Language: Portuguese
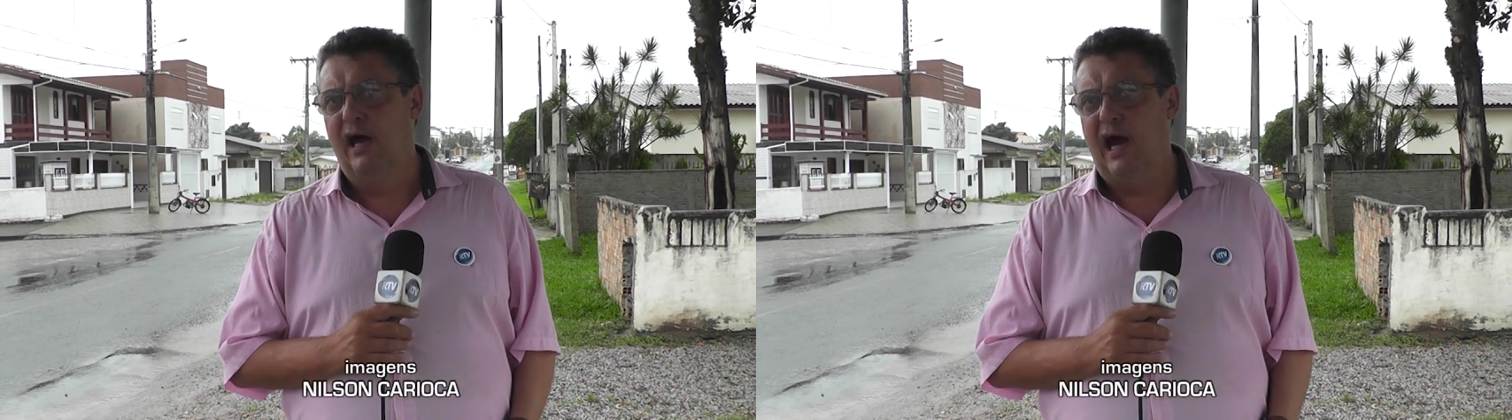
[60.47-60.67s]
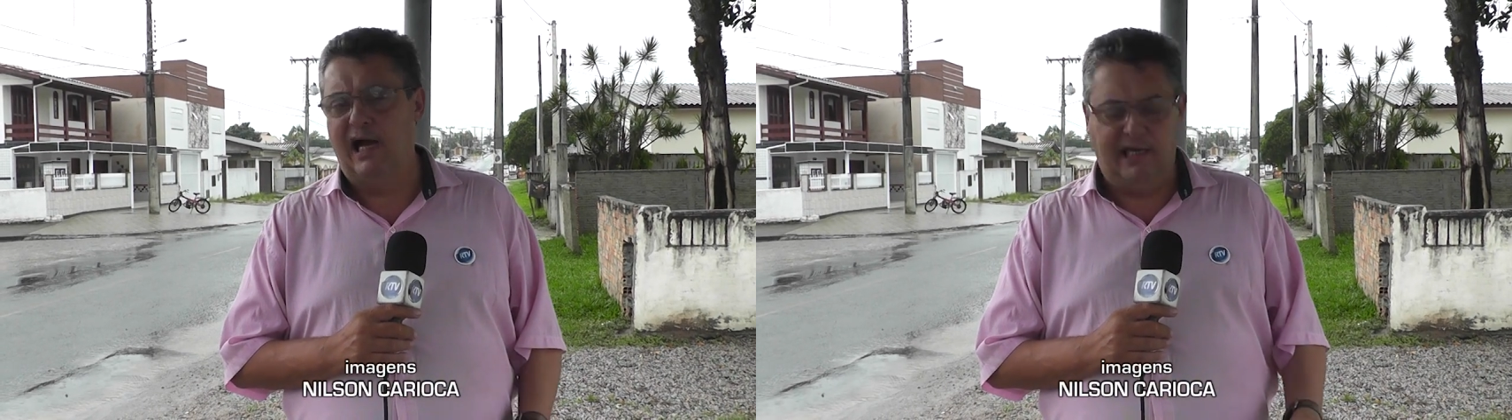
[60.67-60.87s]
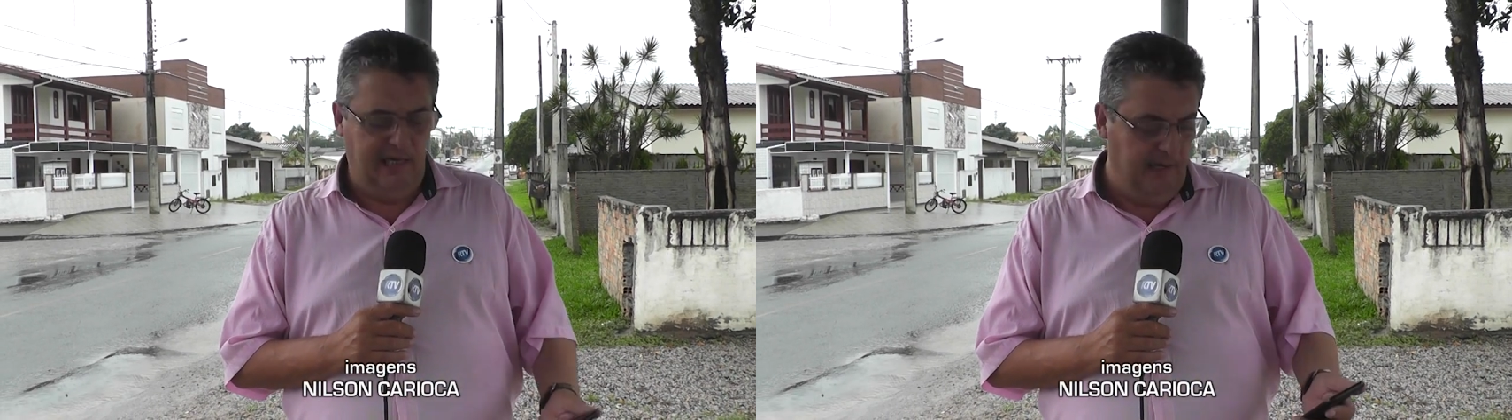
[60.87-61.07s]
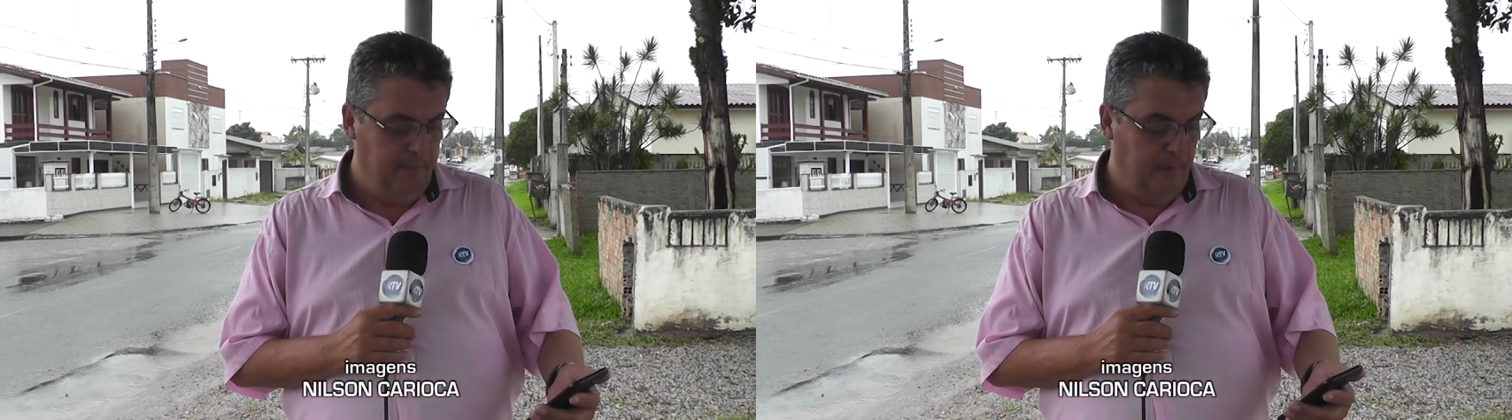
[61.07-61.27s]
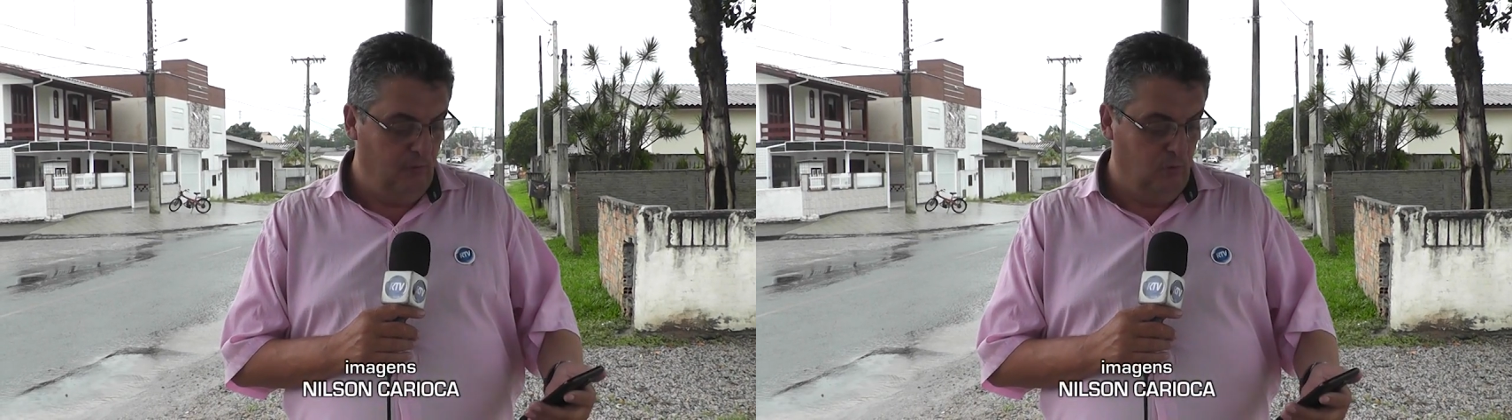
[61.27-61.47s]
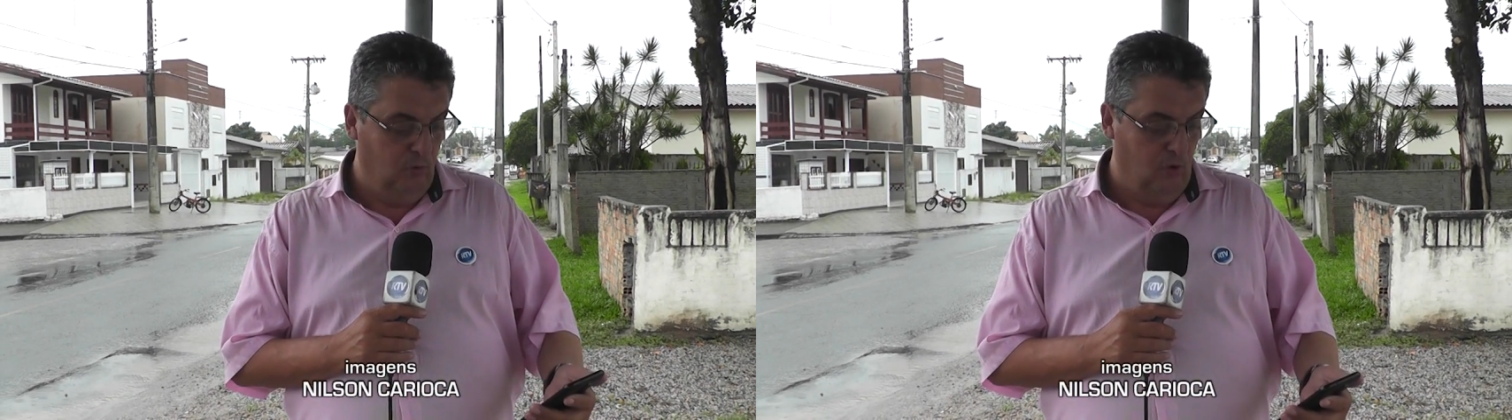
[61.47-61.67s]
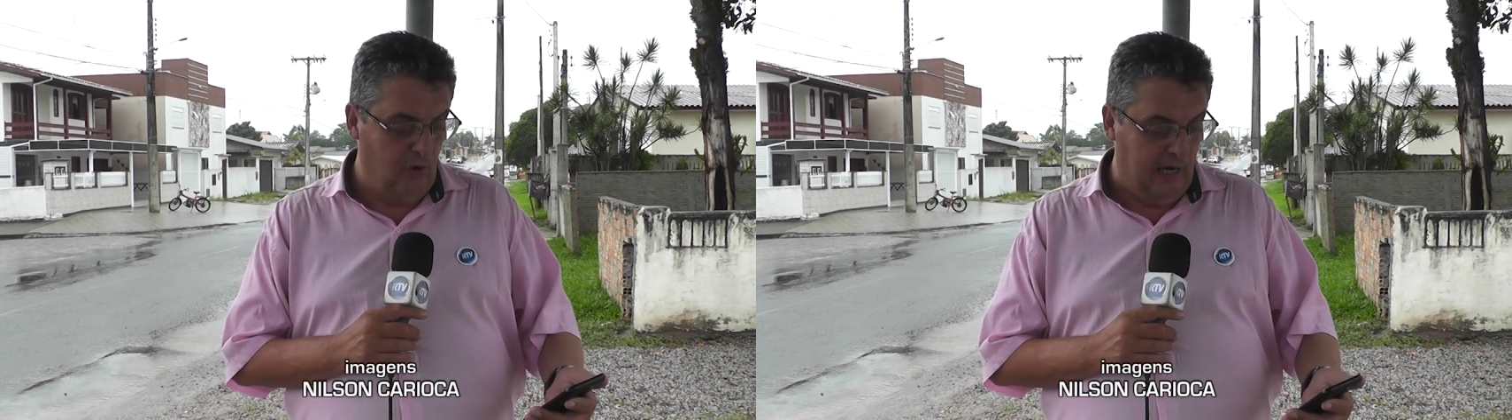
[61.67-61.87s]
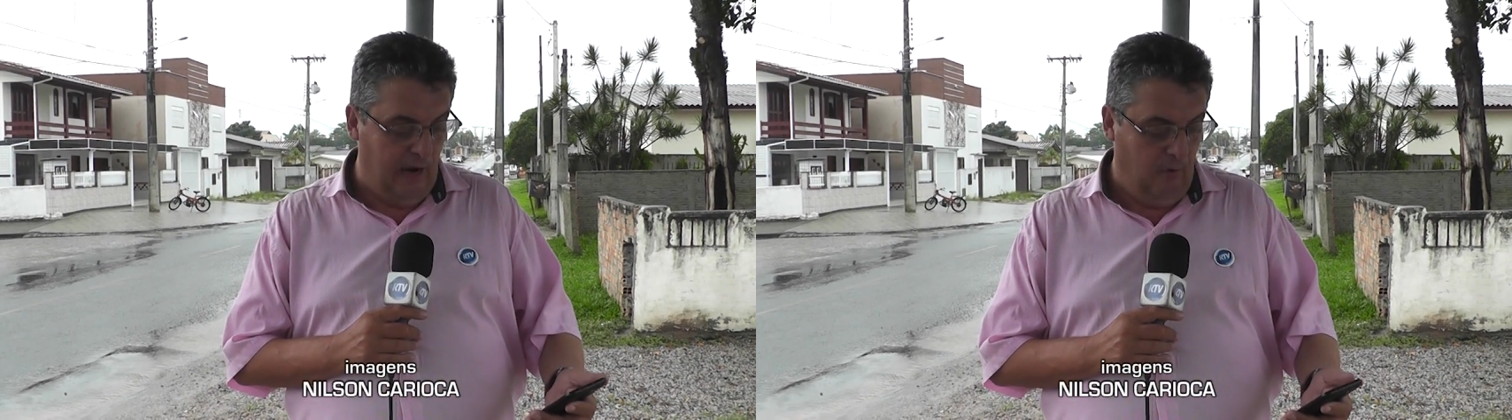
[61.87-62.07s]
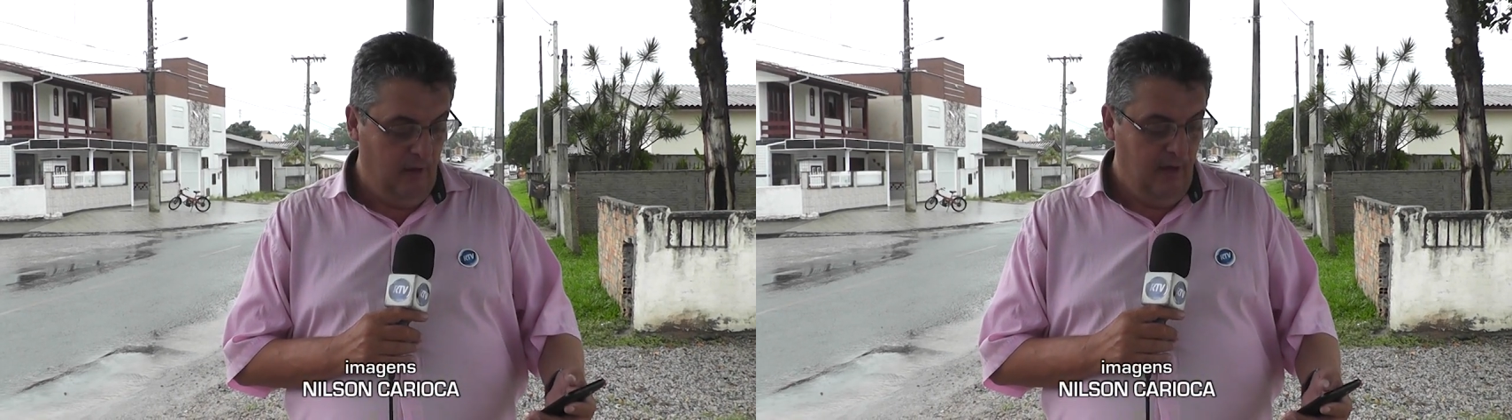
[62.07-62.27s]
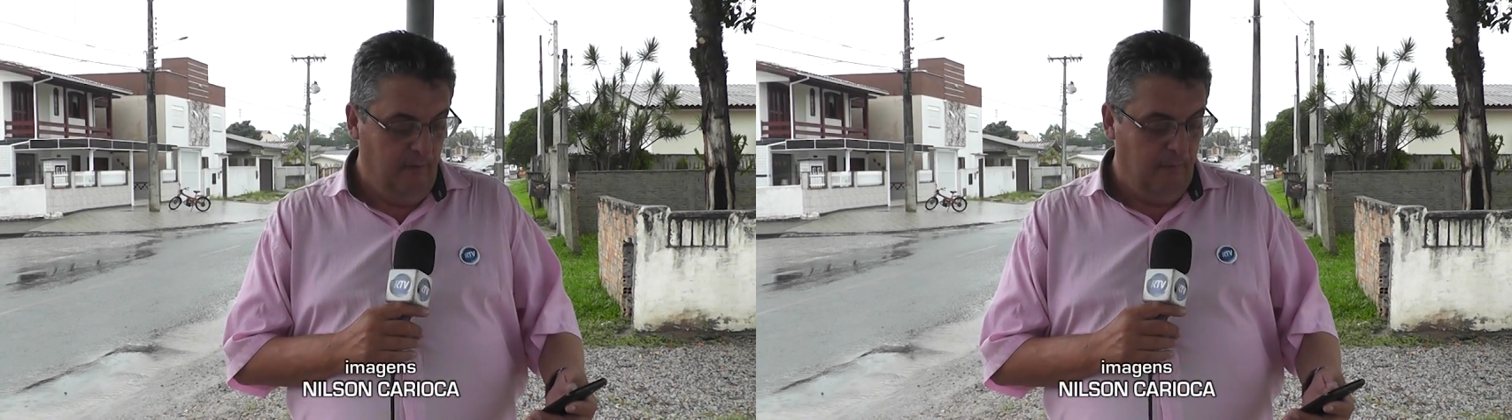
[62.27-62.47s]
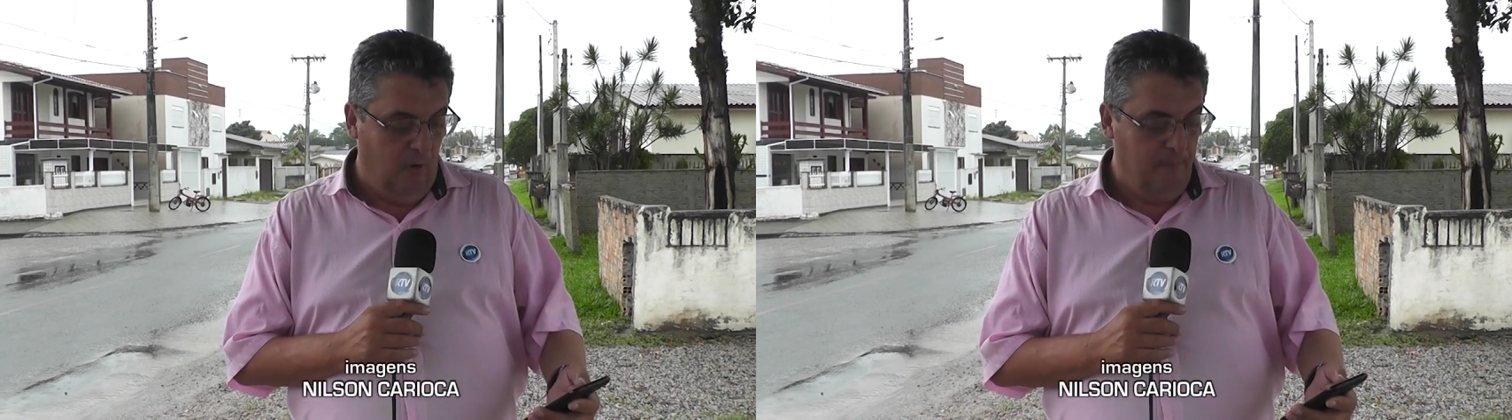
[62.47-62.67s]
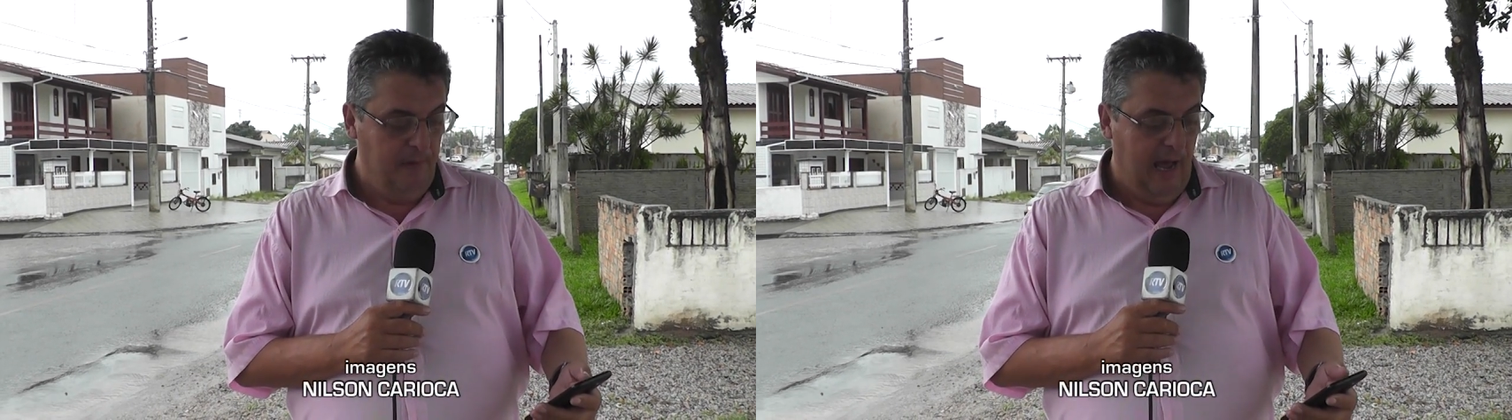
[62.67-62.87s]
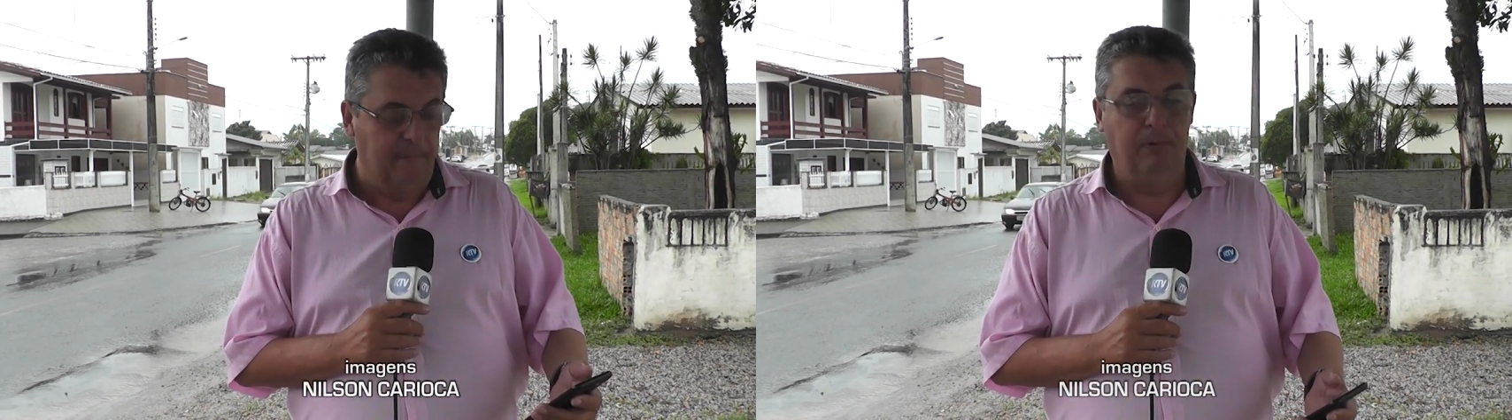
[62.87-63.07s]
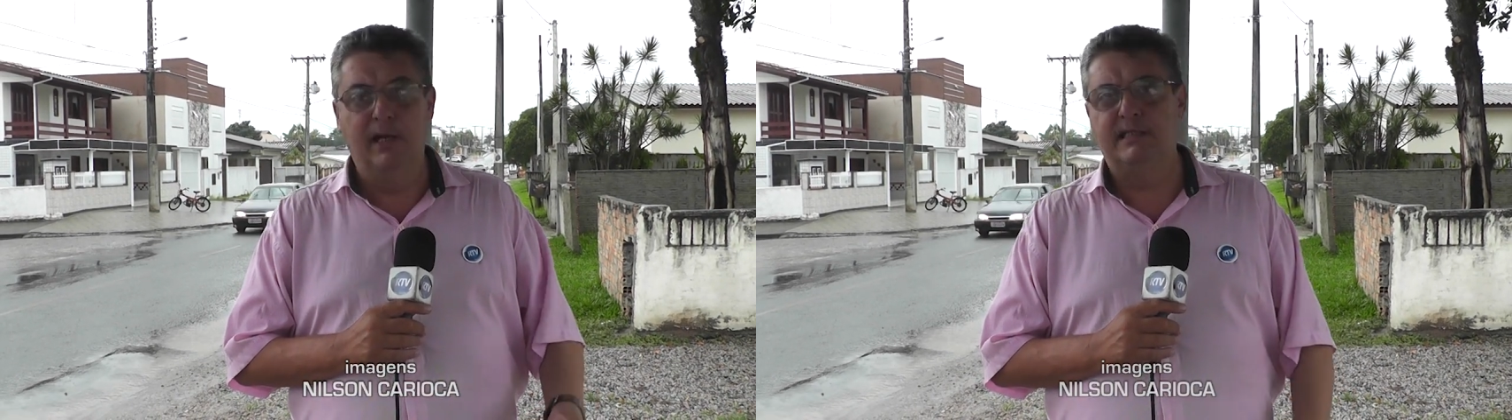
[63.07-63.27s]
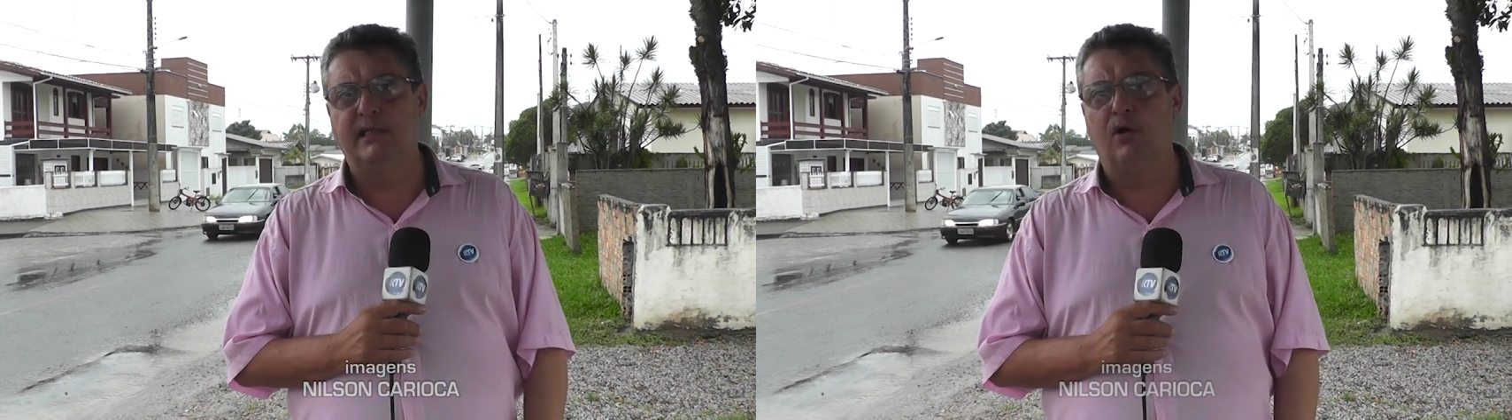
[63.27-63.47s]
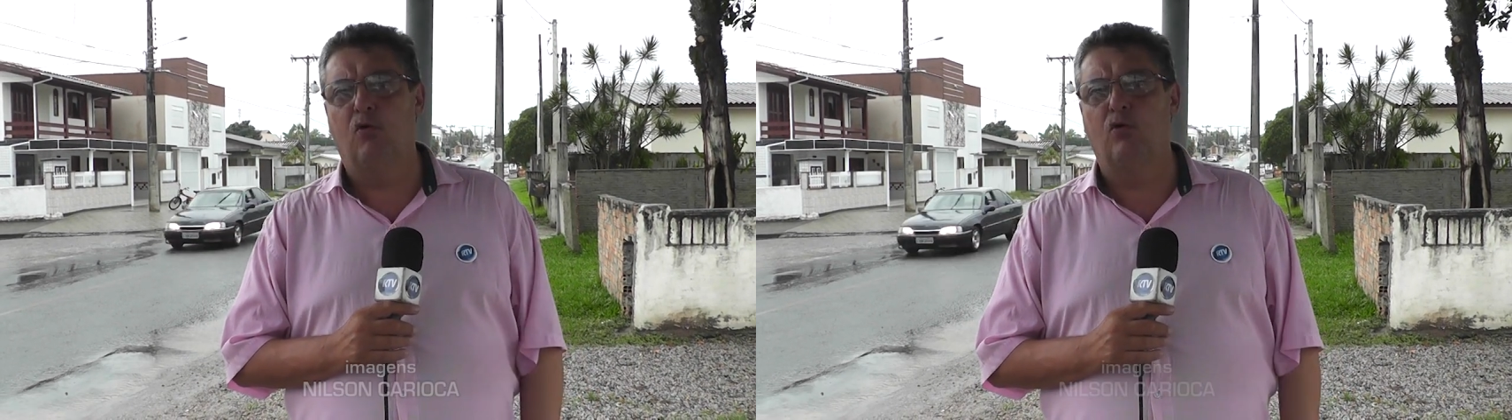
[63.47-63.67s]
aqui no local. Bom, a polícia então